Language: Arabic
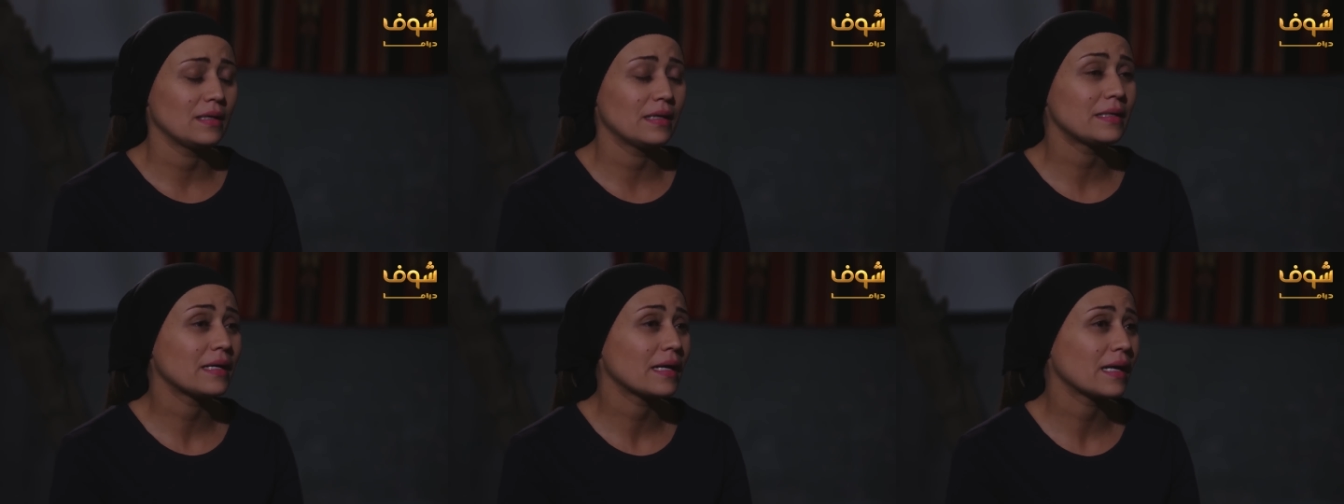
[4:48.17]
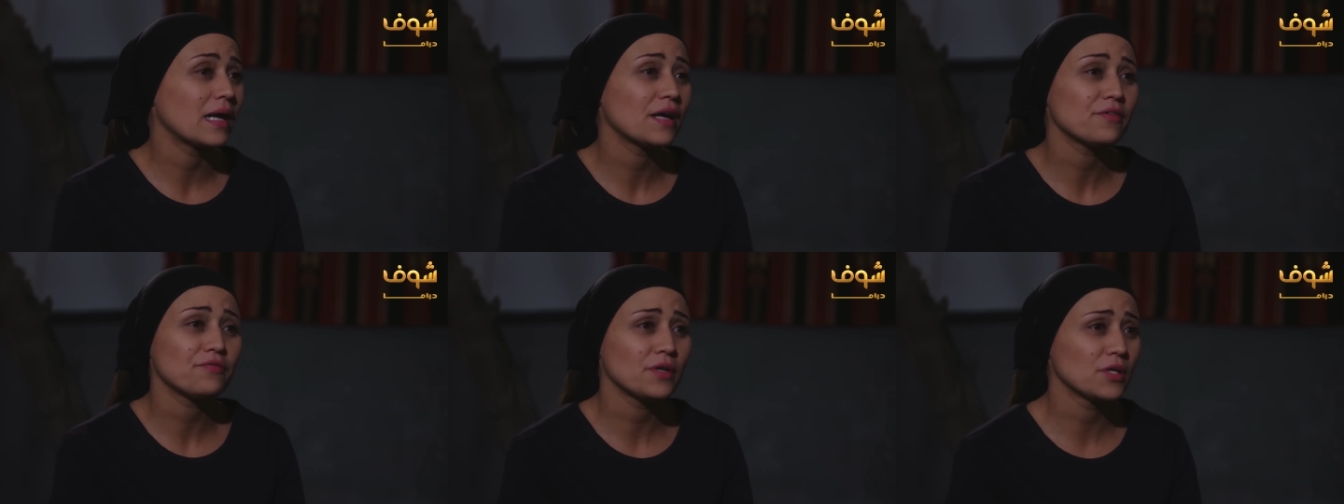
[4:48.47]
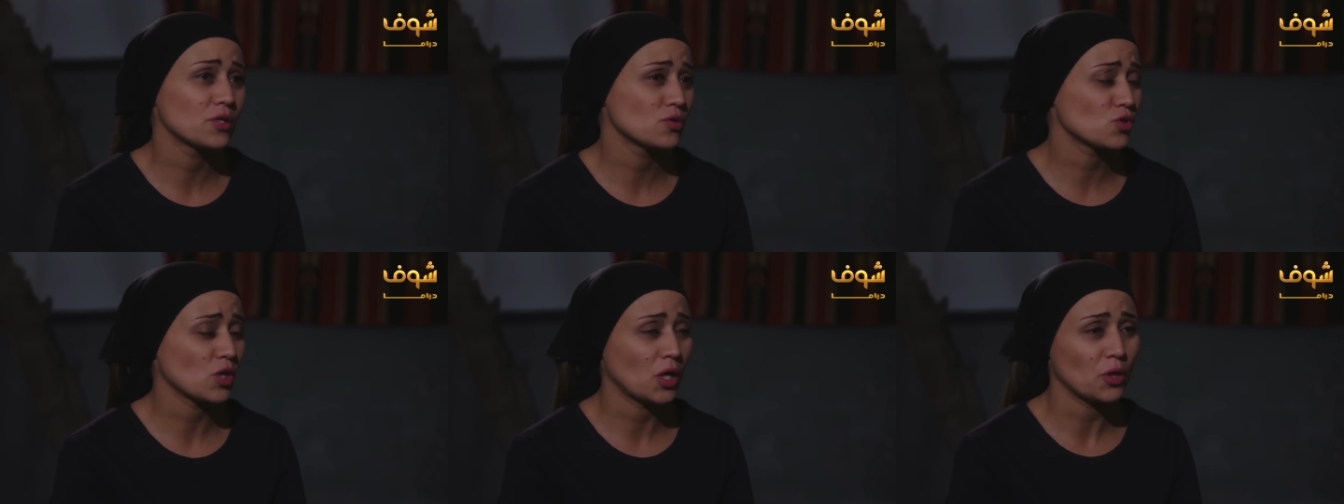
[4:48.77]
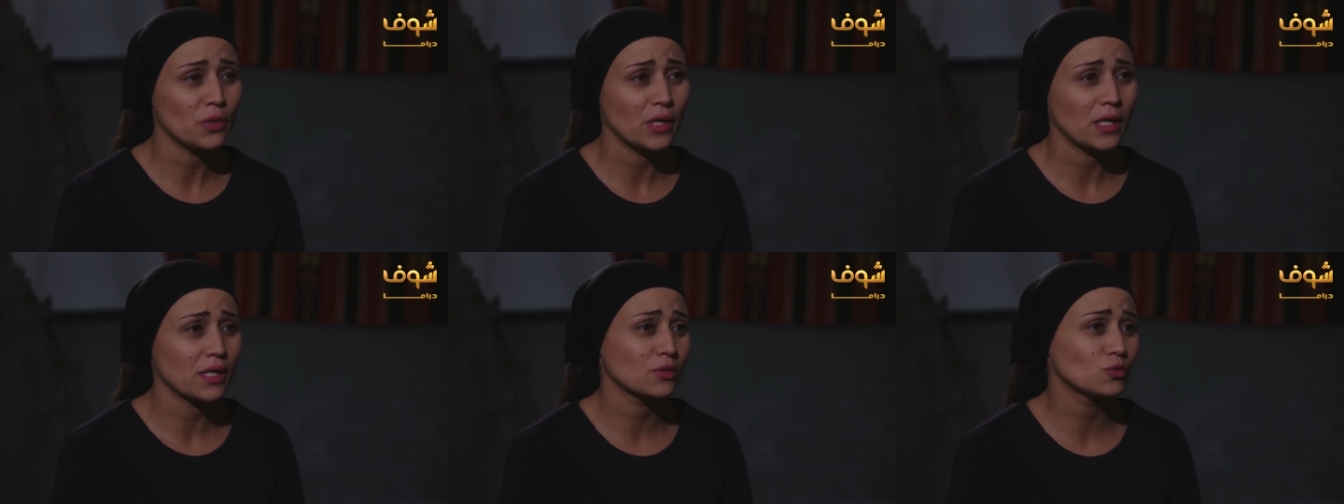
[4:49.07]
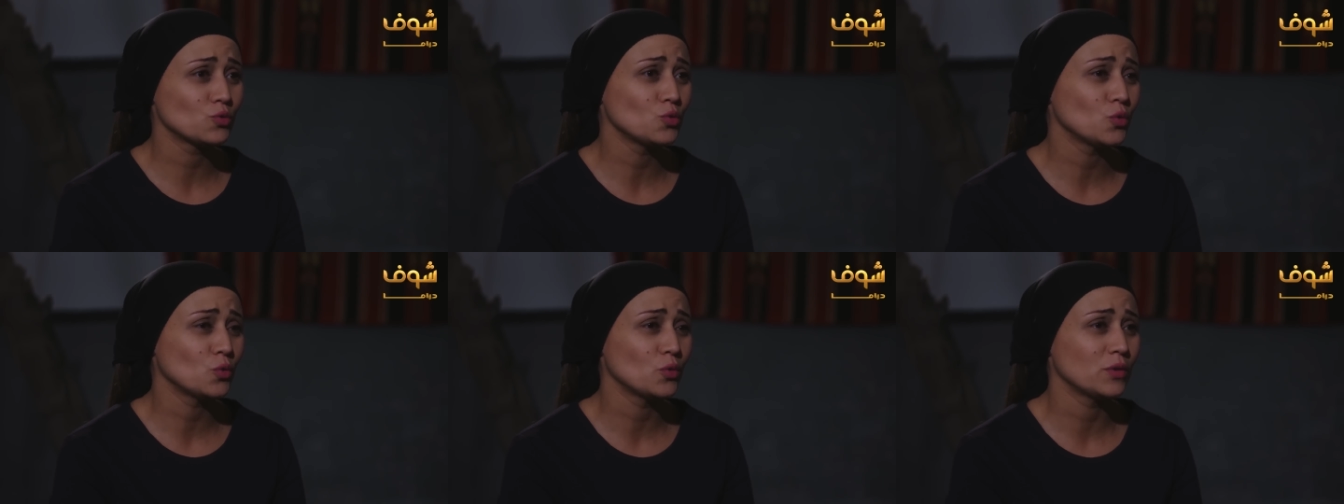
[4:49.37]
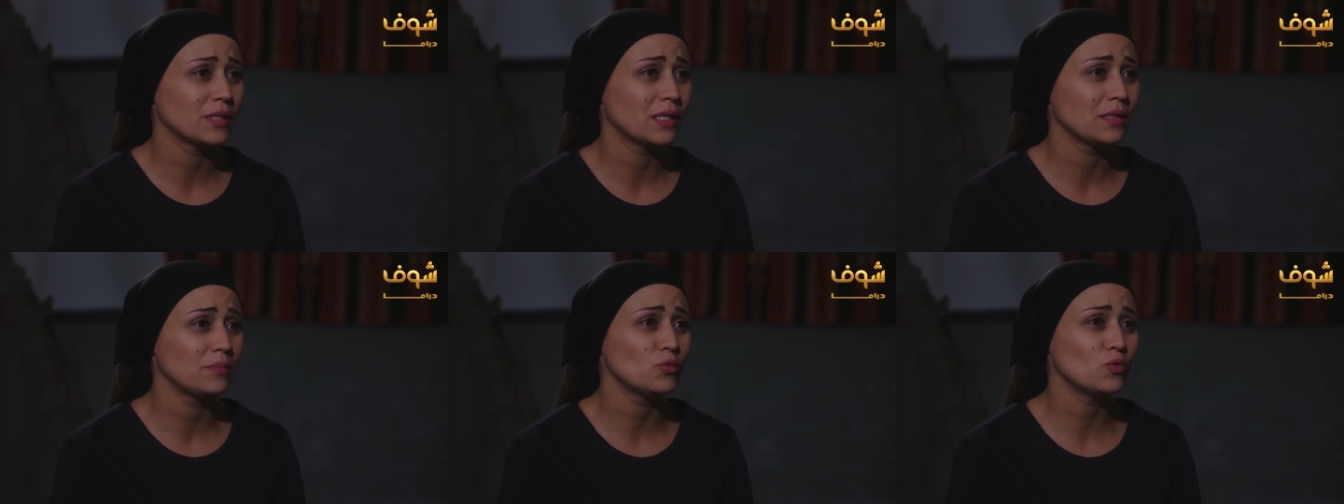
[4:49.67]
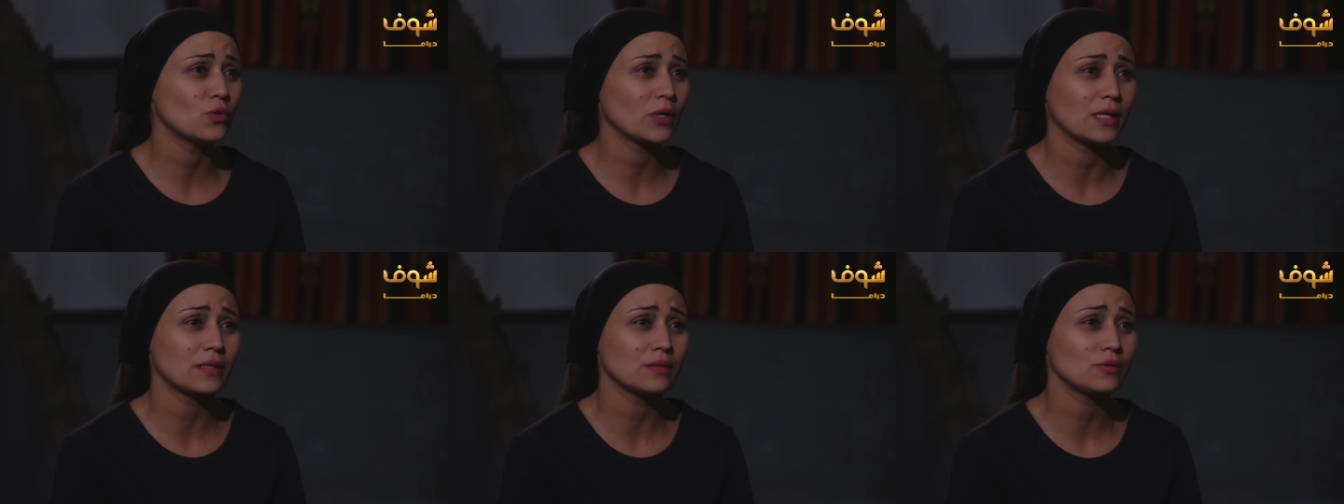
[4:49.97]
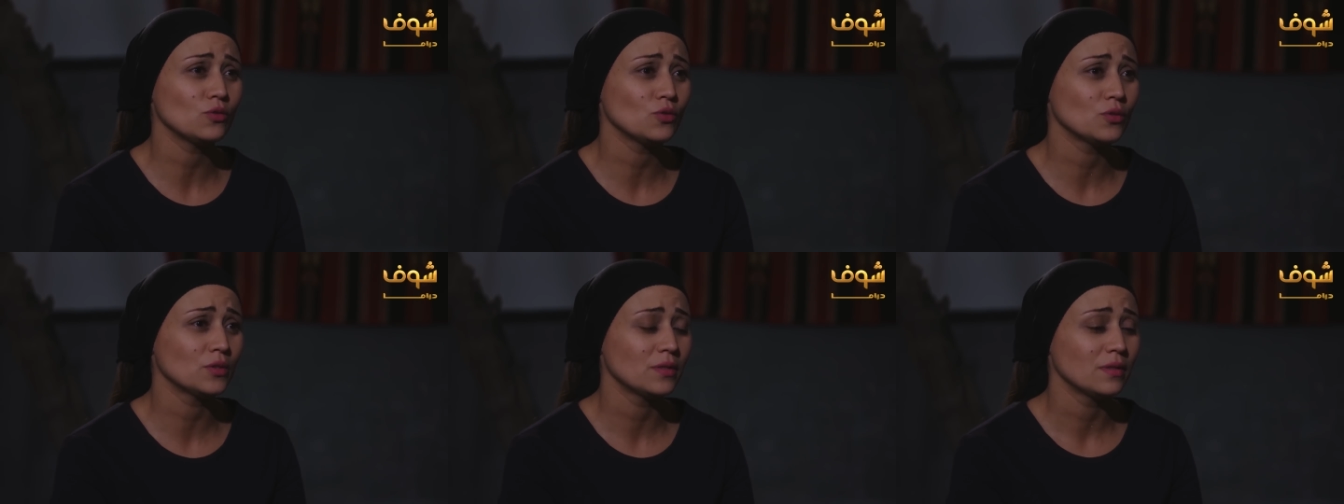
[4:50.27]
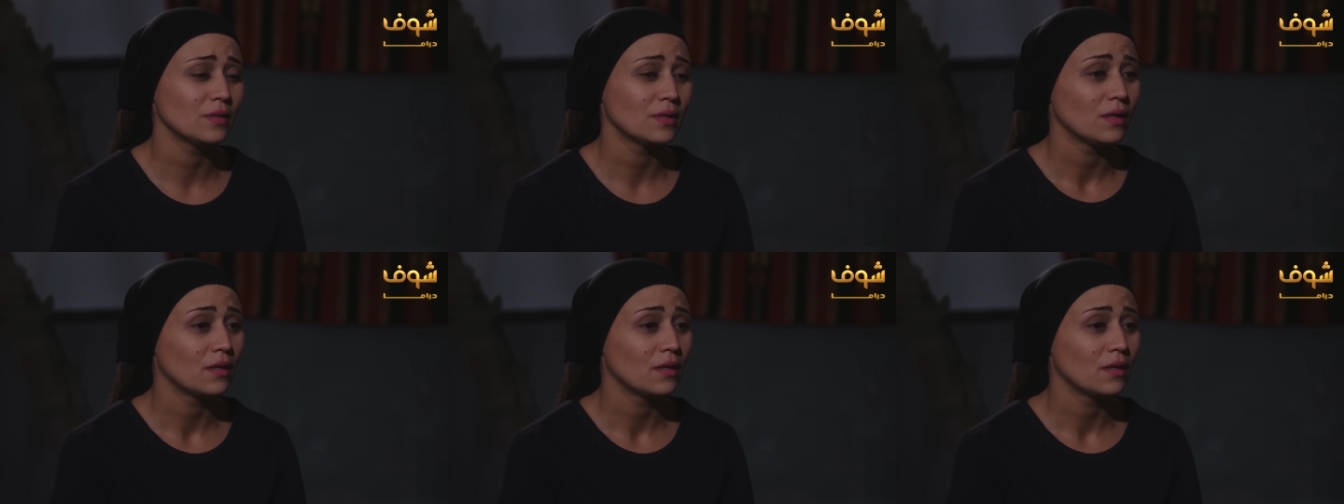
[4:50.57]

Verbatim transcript: أنا خايفة يرجعوا ياخدوك وينيموك عندهم